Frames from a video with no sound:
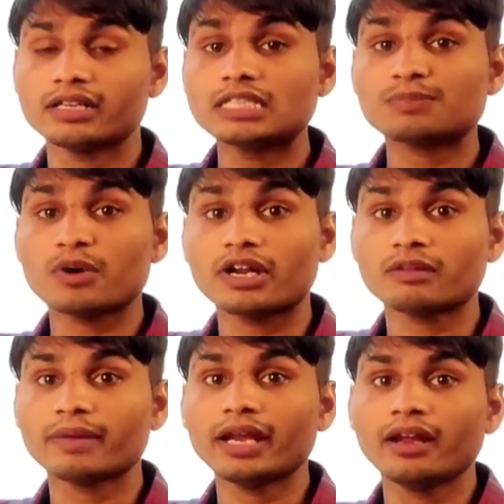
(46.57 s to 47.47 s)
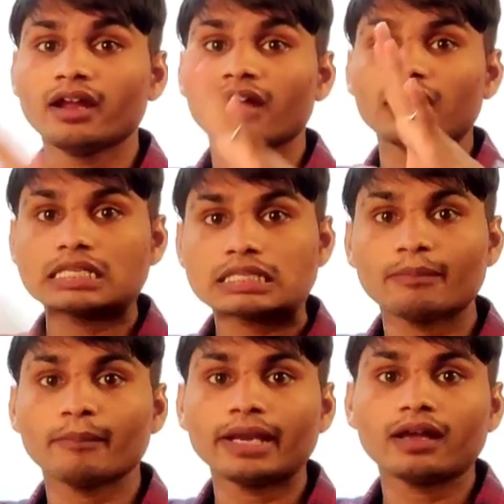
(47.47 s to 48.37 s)
इस प्रोडक्ट में इस
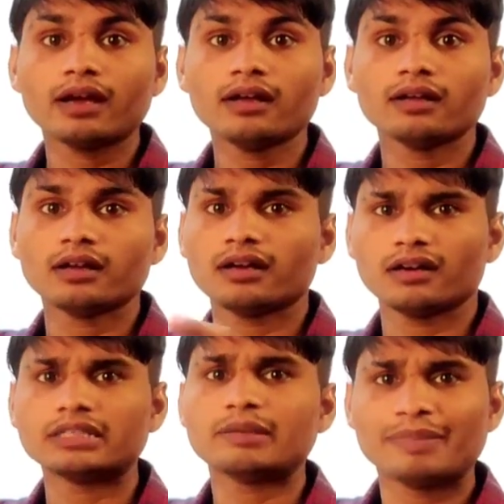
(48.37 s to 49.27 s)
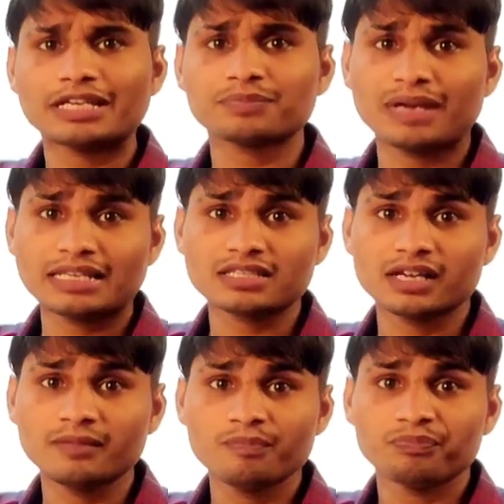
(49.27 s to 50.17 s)
कंपनी का ये बेस्ट प्राइस था